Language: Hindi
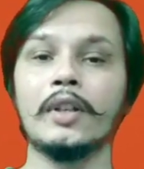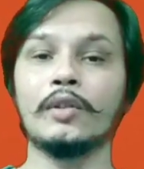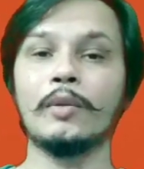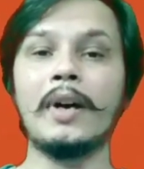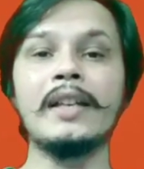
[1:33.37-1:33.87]

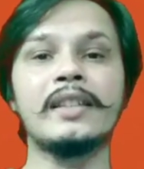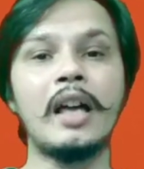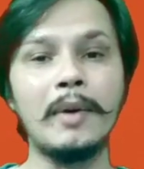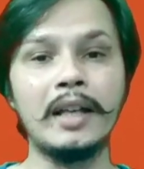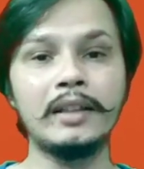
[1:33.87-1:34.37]
तो भाई
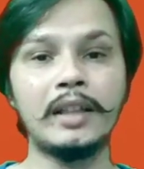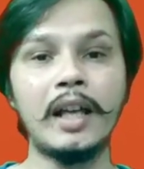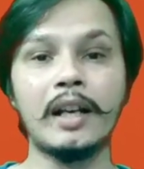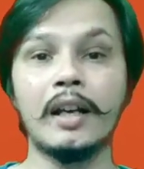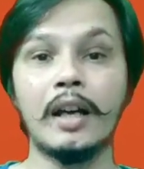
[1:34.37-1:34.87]
साहब
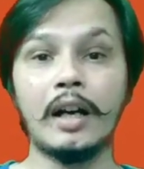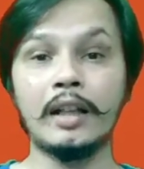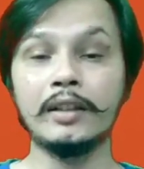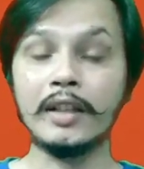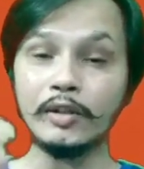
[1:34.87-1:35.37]
अंतर
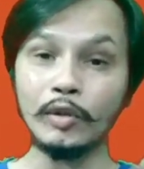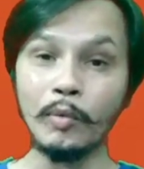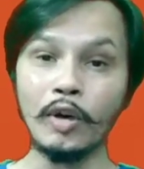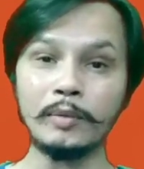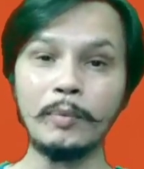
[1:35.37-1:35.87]
अंतर तो
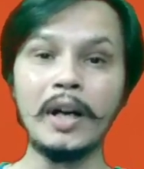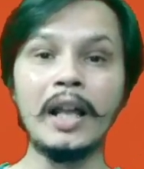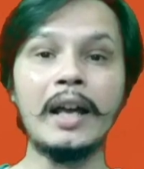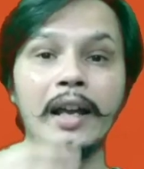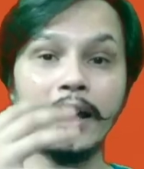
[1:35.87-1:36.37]
बहुत बड़ा
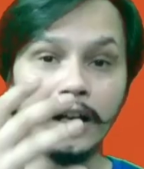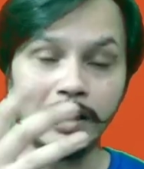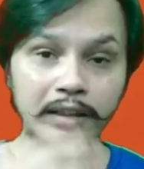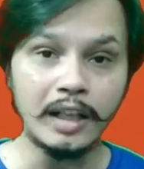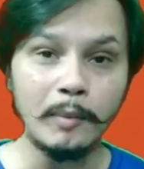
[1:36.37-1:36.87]
है
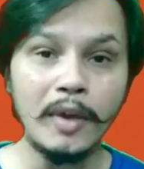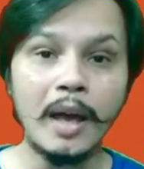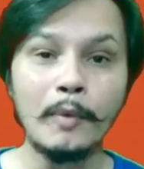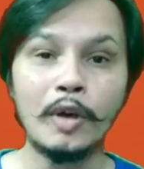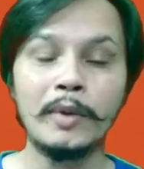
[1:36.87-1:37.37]
अंतर मैं
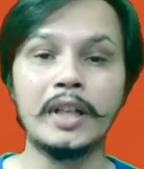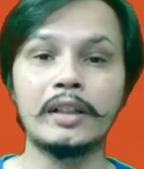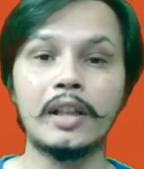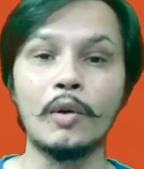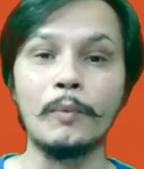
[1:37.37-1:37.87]
आपको
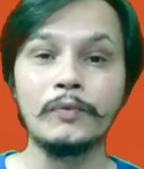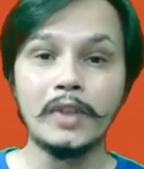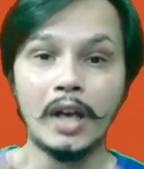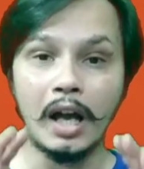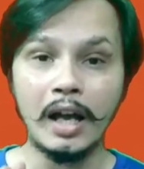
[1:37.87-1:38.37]
बताता हूं
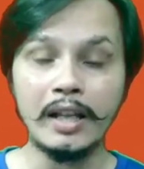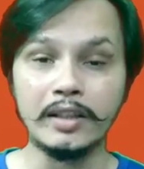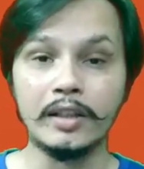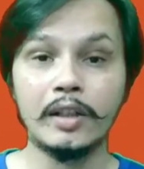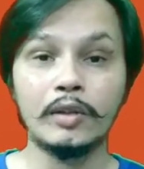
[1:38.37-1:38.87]
आज
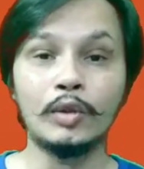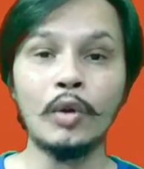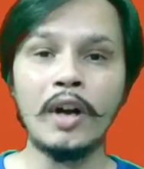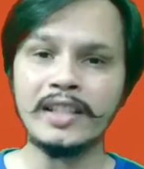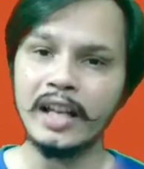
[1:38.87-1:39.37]

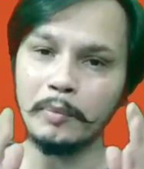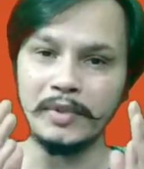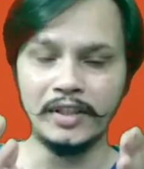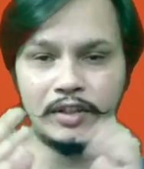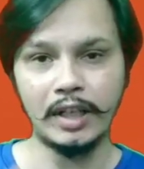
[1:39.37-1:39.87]

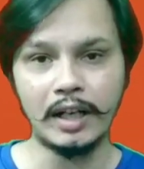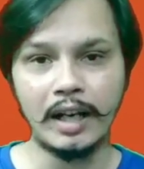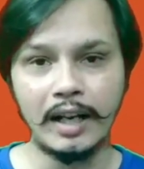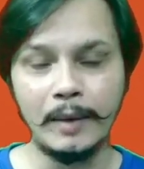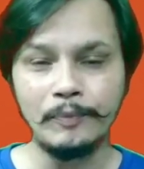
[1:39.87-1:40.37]
2020 चल
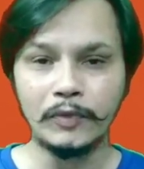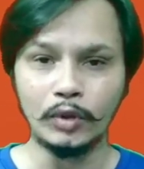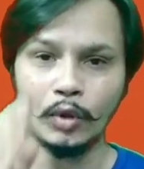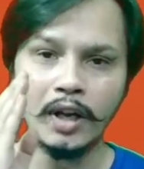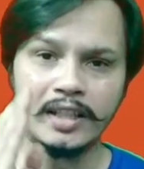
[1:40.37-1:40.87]
रहा है
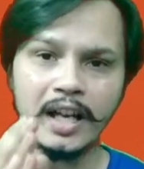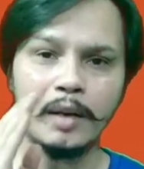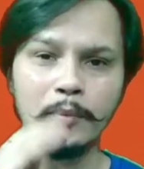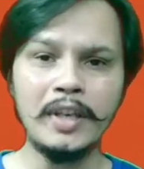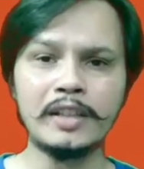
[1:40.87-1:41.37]

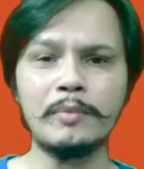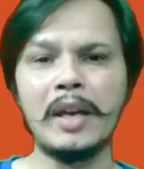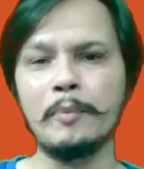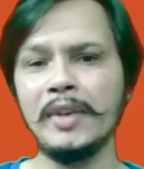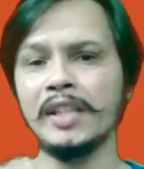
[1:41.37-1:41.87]
2020 में
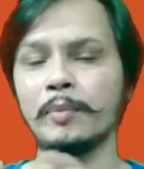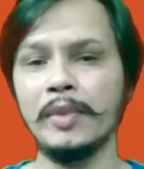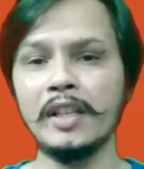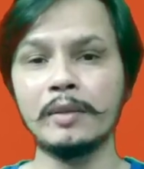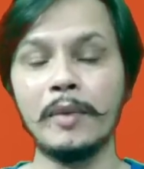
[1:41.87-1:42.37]

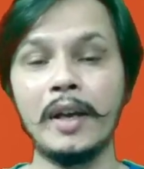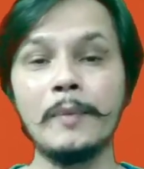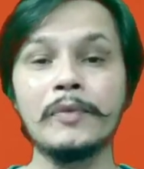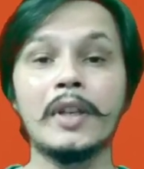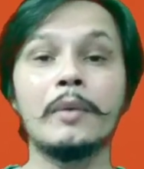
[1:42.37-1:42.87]
2020 में
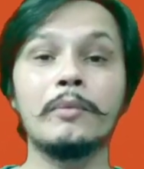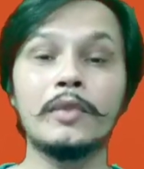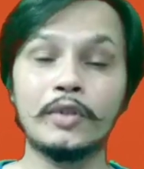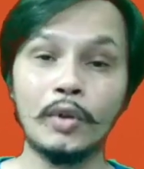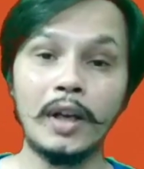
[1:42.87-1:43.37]

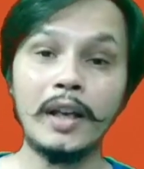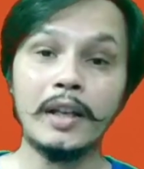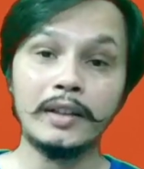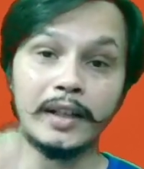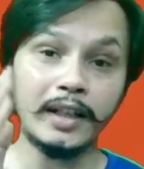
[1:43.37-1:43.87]
जो है
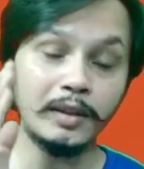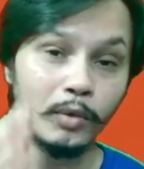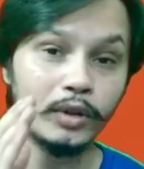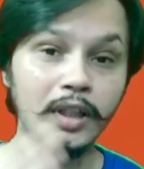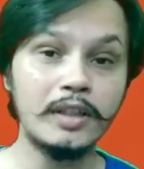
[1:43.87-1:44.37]
नरेंद्र
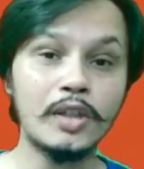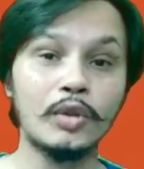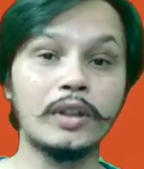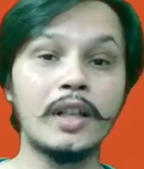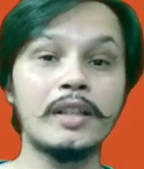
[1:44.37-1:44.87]
मोदी जी
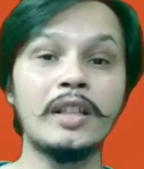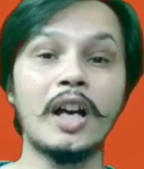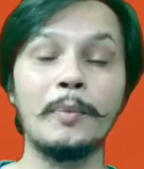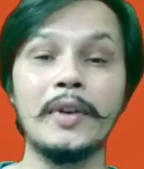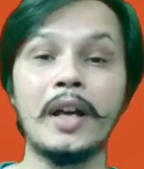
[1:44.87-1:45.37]
स्वदेशी
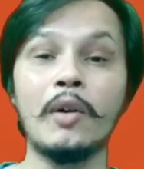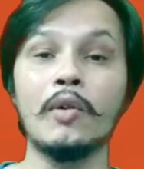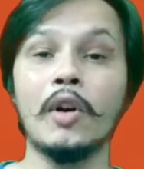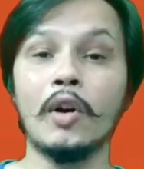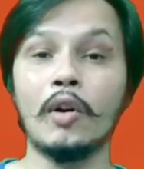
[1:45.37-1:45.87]
अपनाओ
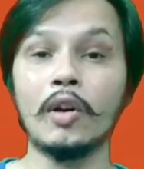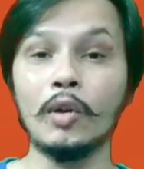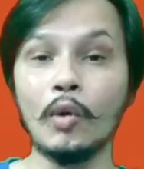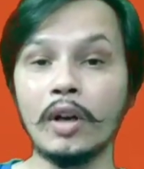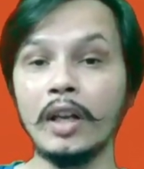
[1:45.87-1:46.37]
और
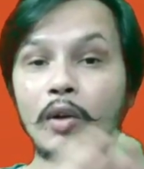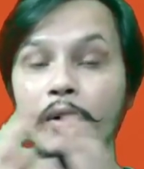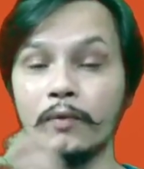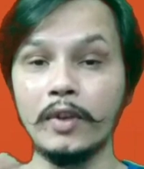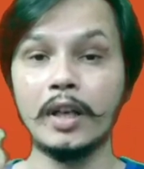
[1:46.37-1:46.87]
लोकल और
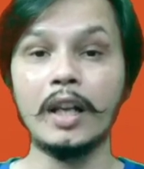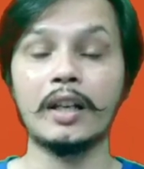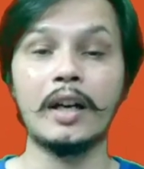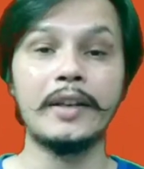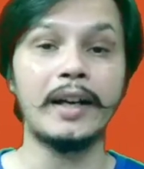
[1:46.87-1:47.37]
विकल
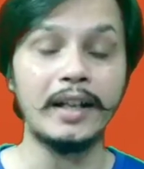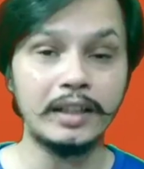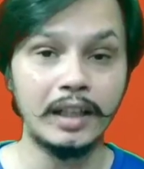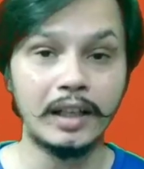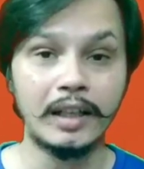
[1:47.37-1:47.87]
का नारा
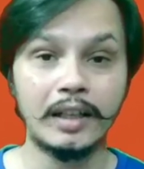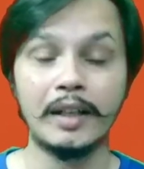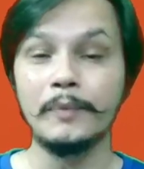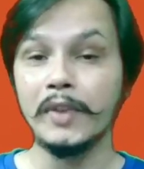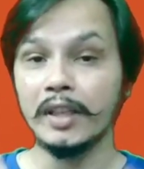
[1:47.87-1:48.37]
दे रहे
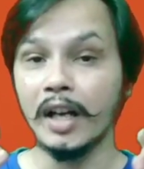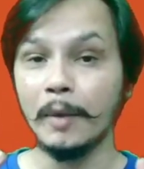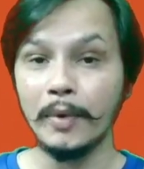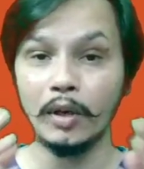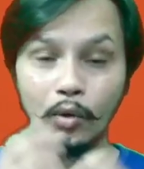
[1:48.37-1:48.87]
हैं यहाँ
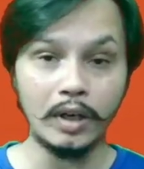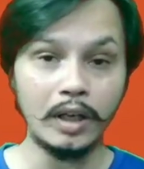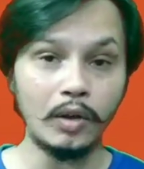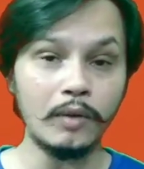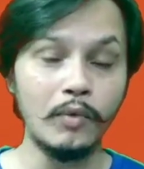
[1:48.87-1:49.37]
पर लोकल
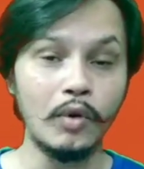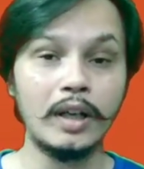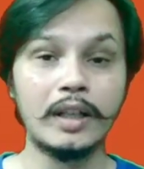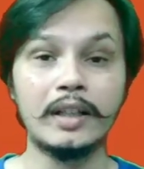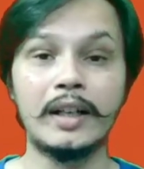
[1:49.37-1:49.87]
और वोकल
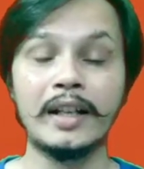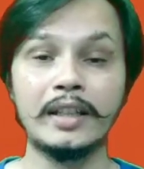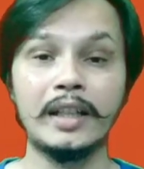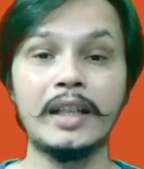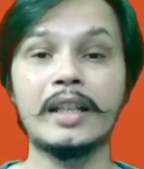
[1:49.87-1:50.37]
का नारा
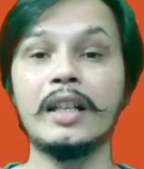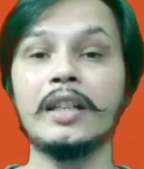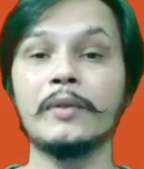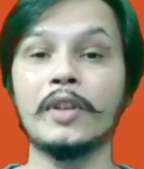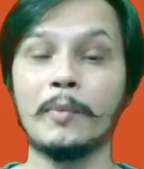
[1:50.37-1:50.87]
देने के
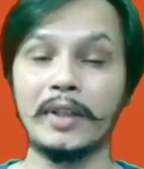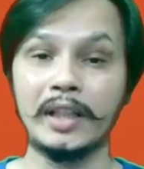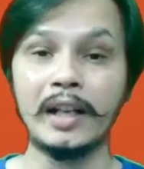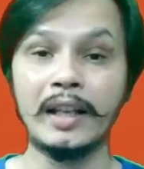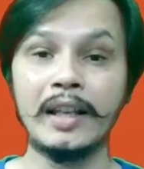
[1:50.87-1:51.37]
लिए वो ये
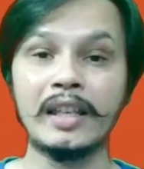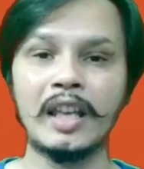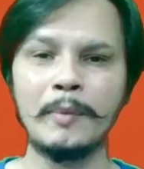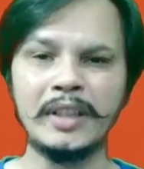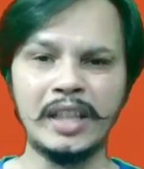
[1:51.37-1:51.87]
बता रहे हैं कि
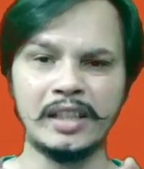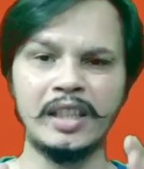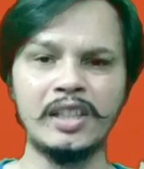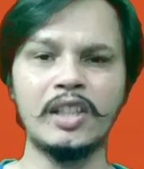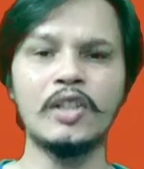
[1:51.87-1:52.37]
हमें
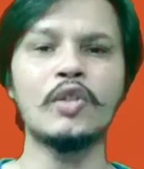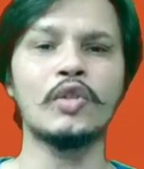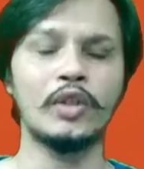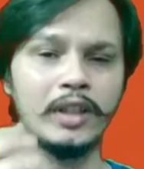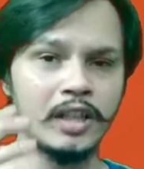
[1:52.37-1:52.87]
देसी चीजों
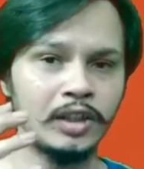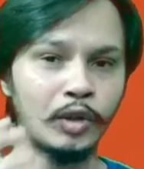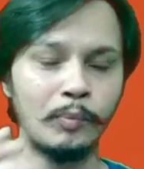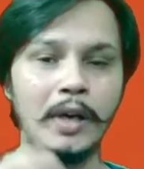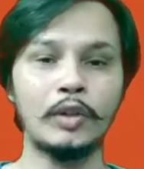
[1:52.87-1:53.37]
स्वदेशी
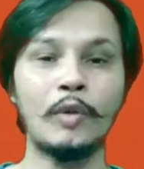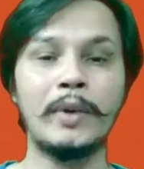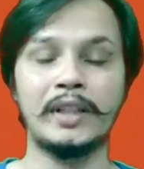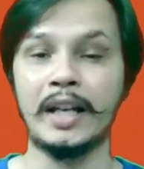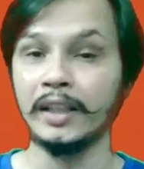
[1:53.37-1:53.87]
उत्पादों
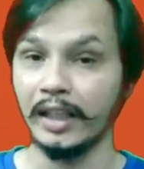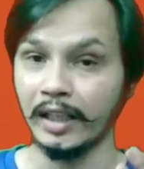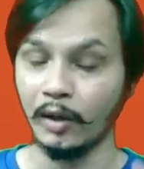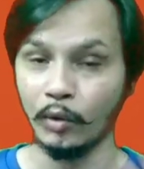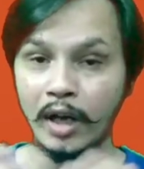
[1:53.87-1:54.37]
पर ध्यान
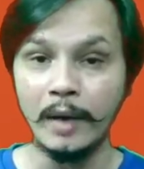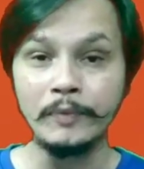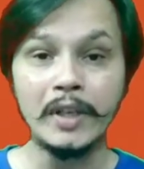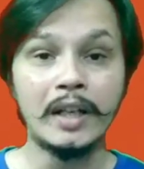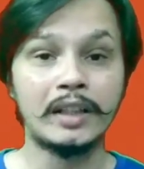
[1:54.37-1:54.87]
देना होगा
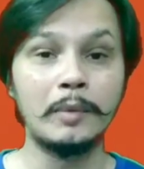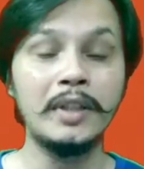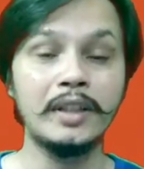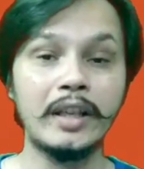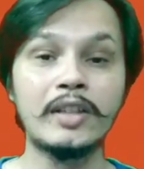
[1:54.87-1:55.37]

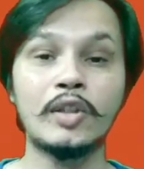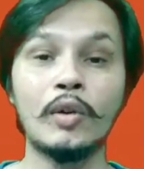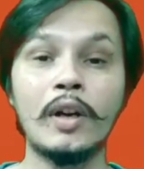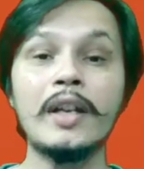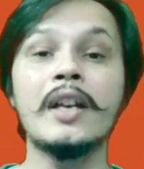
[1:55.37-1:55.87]
तभी देश
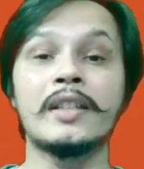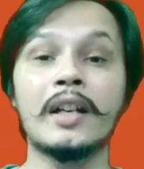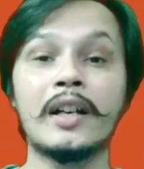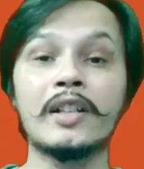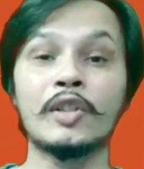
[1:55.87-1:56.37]
जो है
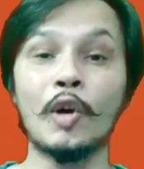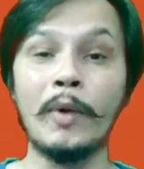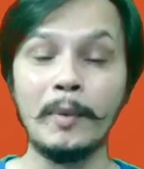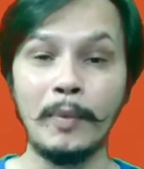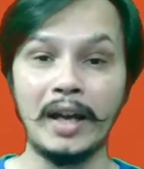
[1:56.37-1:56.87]
संकट से
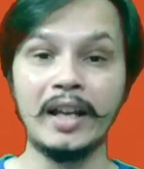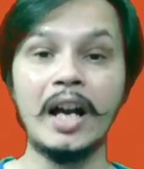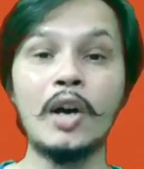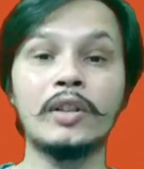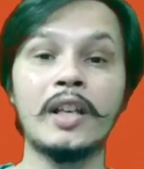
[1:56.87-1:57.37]
उभर पाएगा
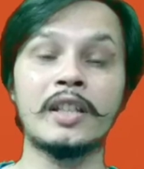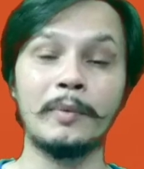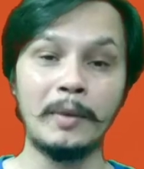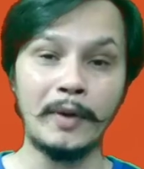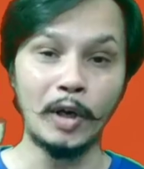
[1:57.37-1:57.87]
और देश
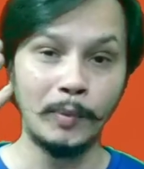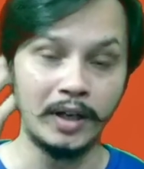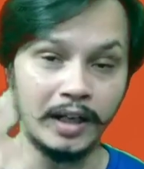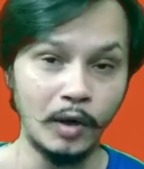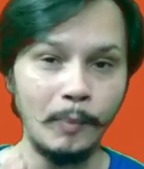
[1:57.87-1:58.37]
अपने पैरों पर
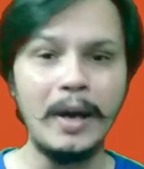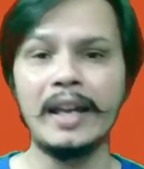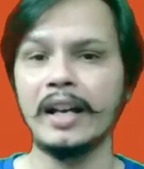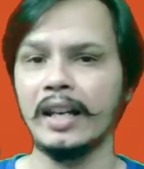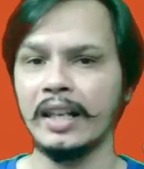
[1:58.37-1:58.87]
पे खड़ा हो
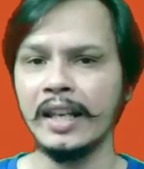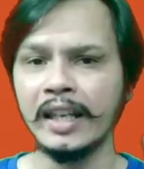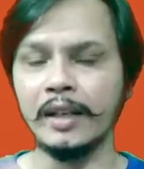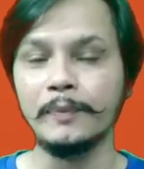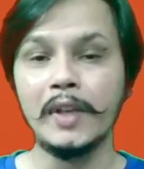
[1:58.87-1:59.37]
पाएगा
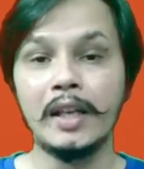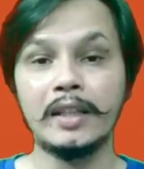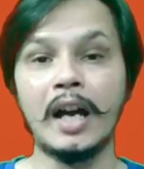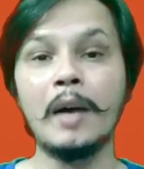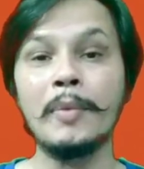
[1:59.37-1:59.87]
लेकिन
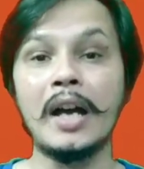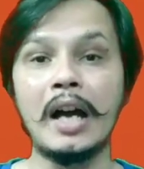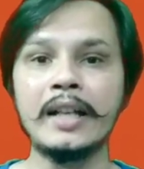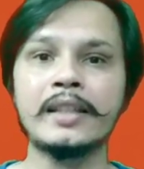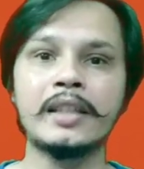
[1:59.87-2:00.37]
यहाँ पे
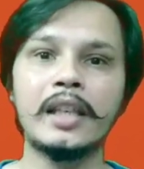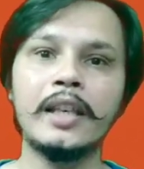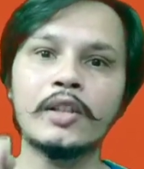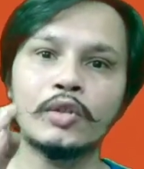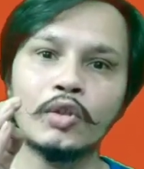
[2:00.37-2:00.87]
आज से
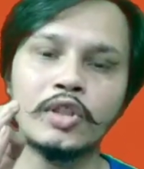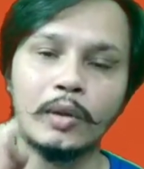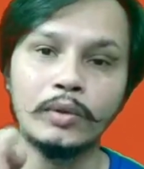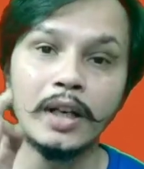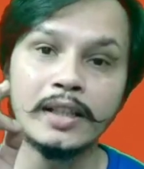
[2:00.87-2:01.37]

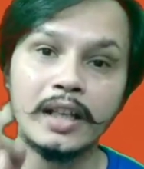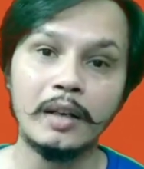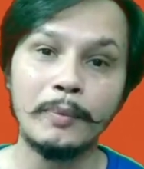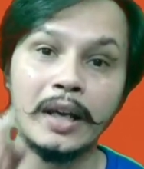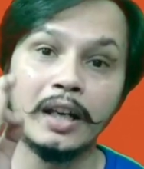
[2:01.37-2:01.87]
114
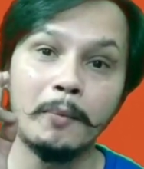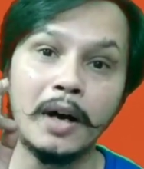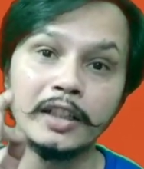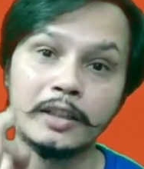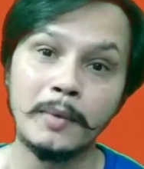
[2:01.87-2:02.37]
साल पहले
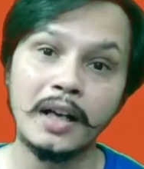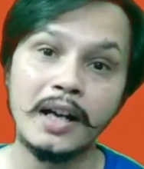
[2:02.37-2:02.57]
महात्मा